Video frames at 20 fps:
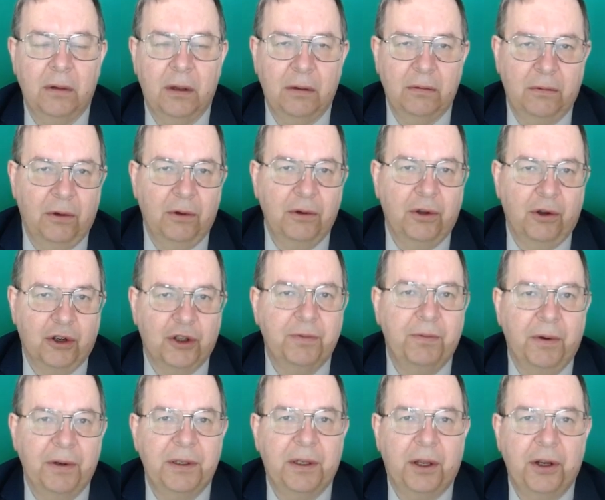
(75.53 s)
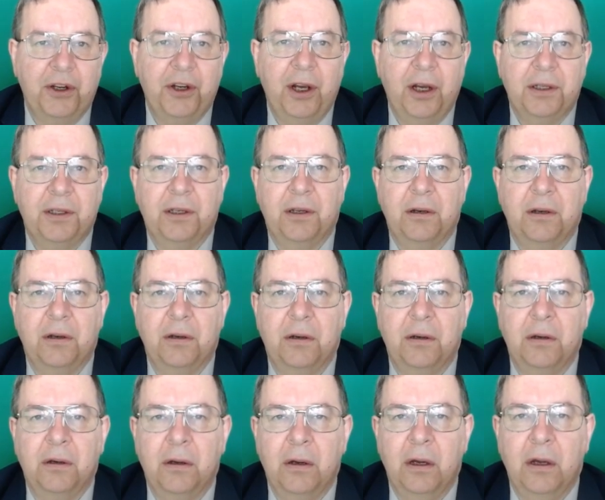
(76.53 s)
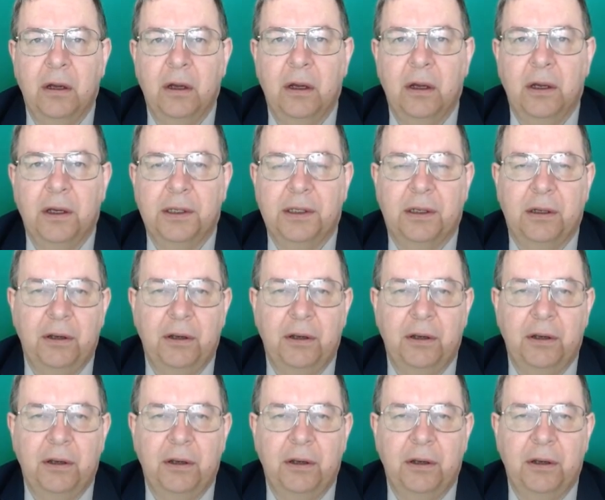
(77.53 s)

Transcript: он должен был встречаться с,